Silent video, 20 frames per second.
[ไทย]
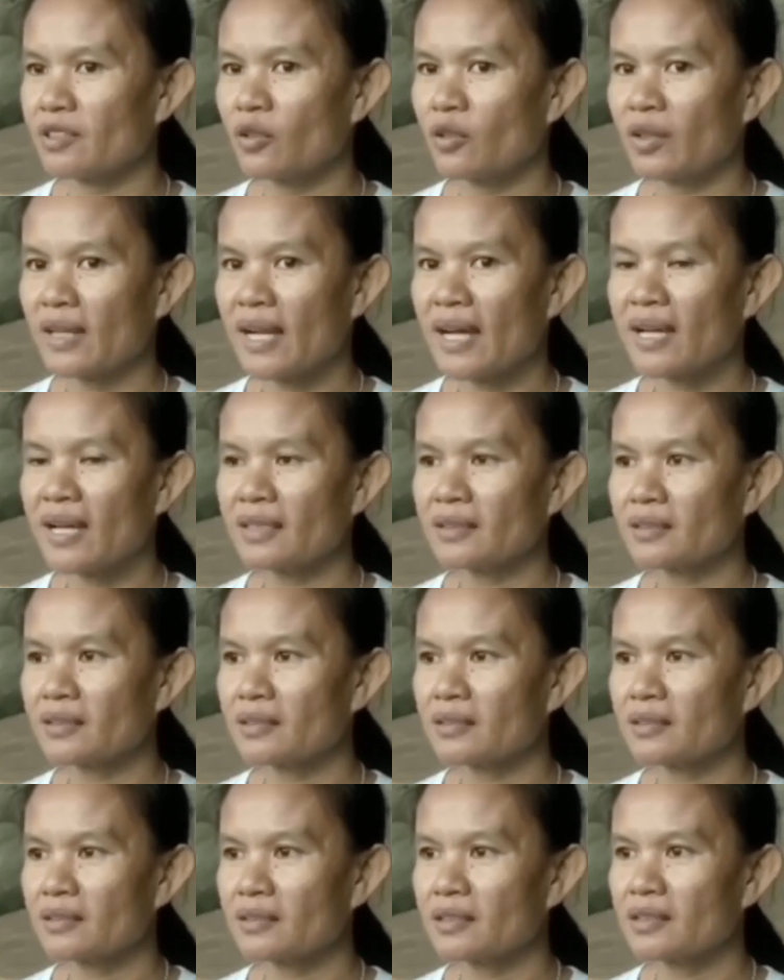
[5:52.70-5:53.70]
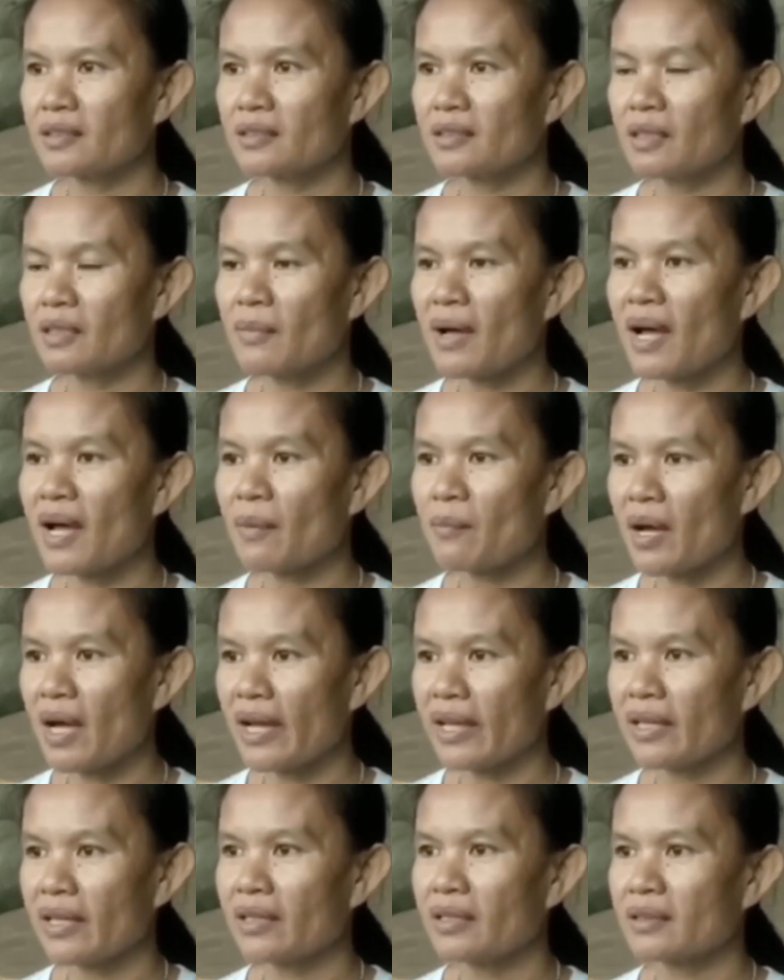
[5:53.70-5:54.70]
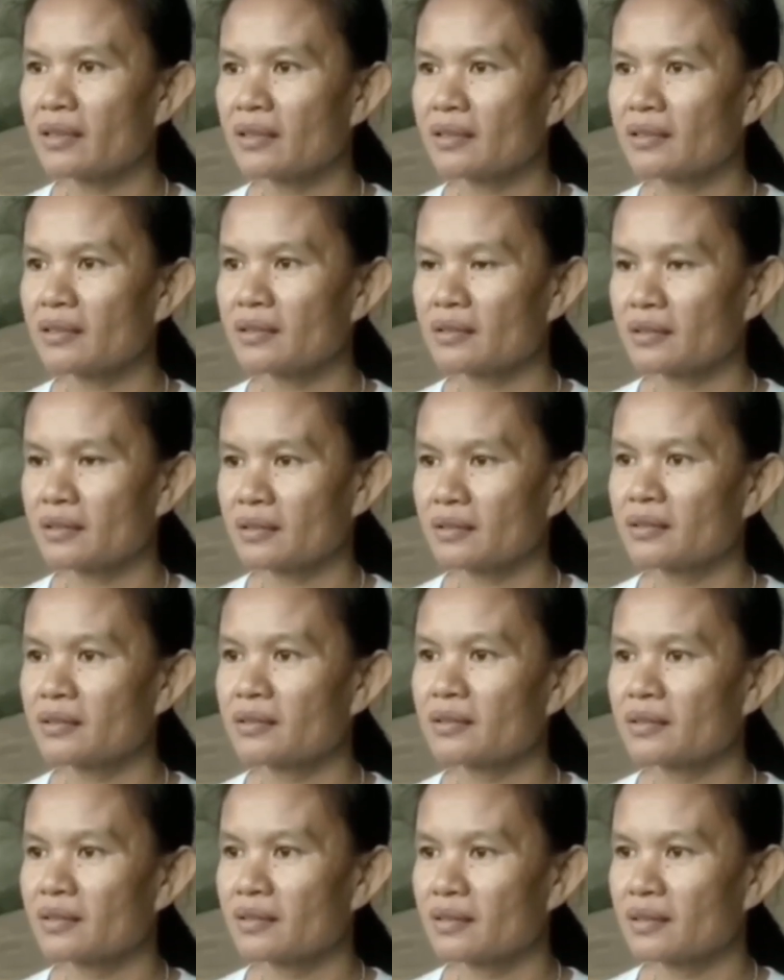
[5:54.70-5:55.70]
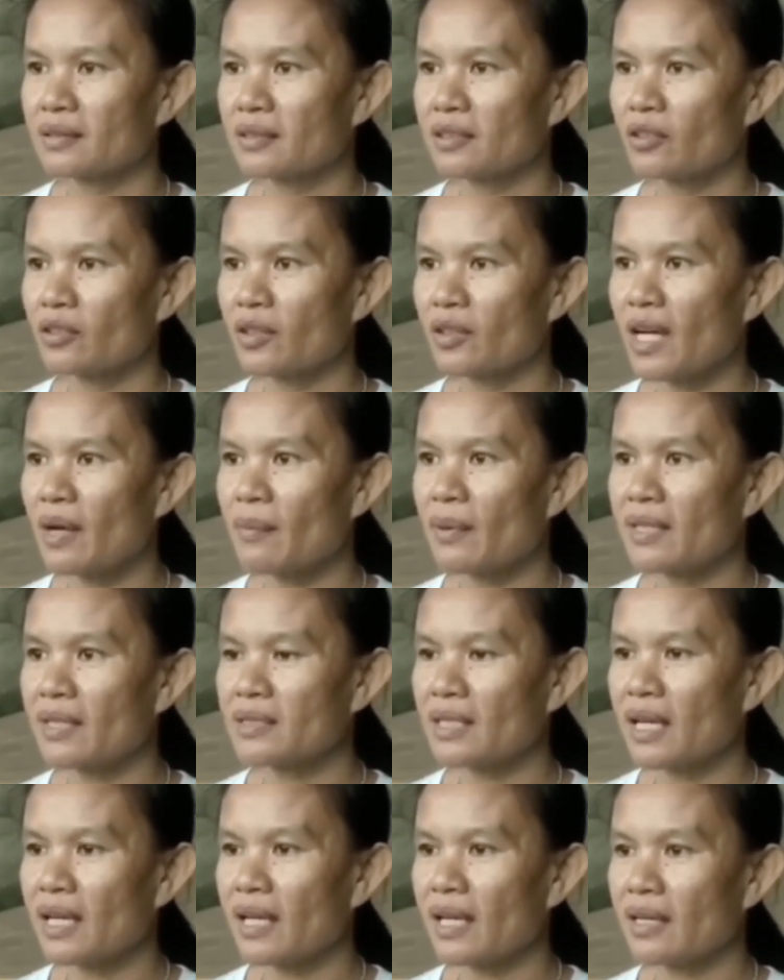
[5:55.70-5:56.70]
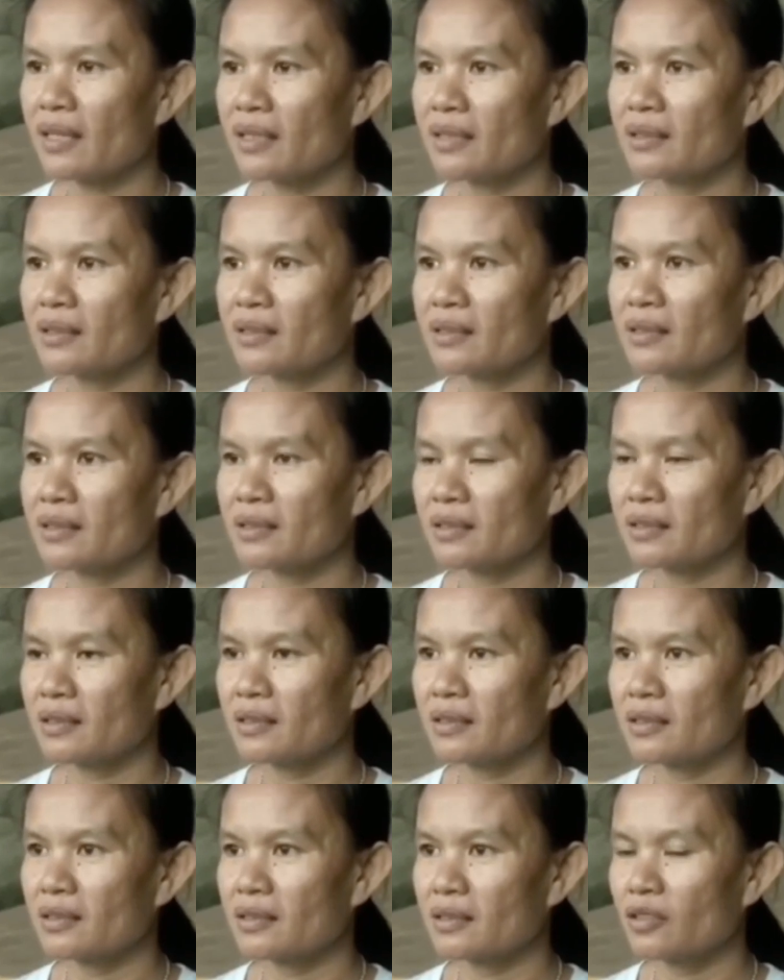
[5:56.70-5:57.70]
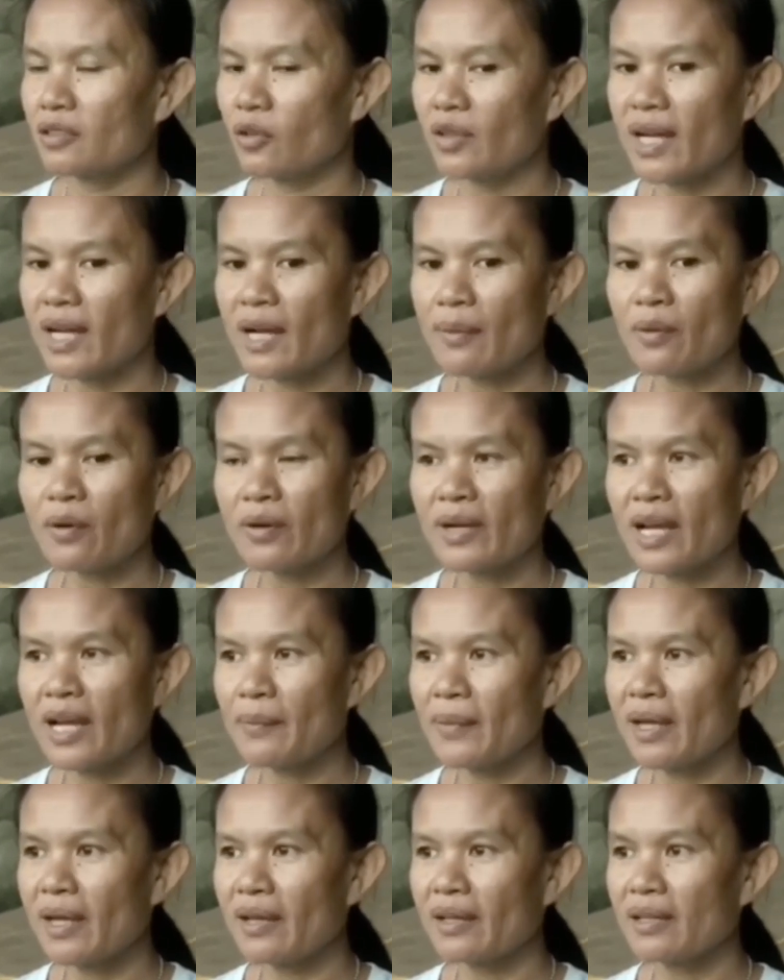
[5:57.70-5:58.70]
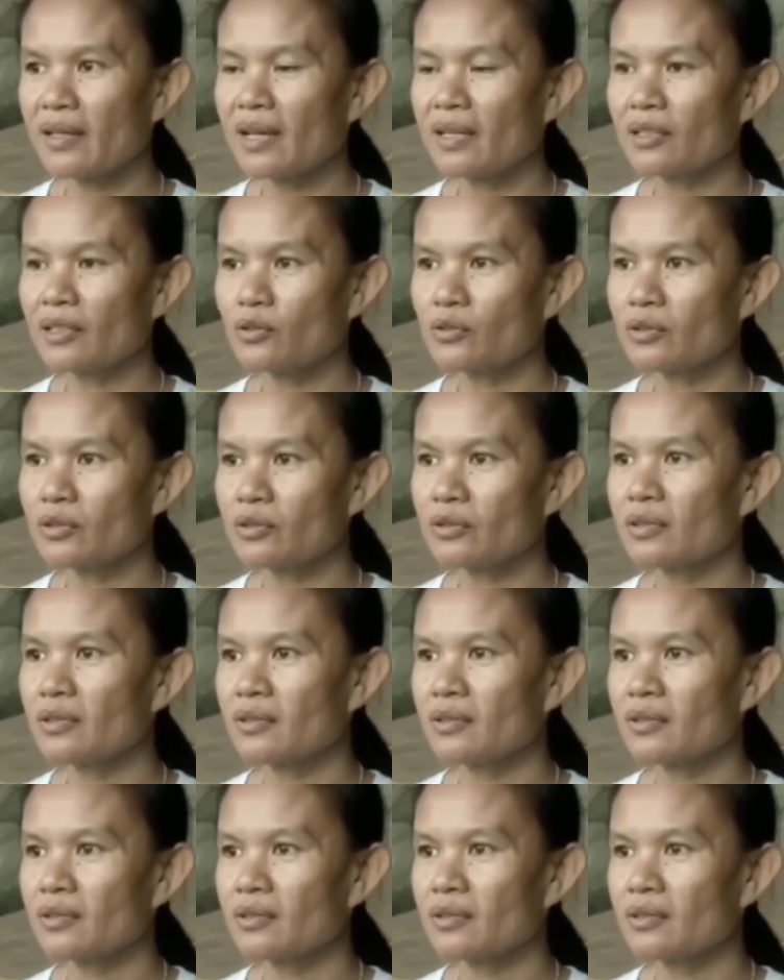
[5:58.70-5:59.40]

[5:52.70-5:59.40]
ต่อหน้าสื่อตั้งมากมาย ต่อหน้าพระอาจารย์ต่อหน้าพ่อหน้าแม่ที่นั่งอยู่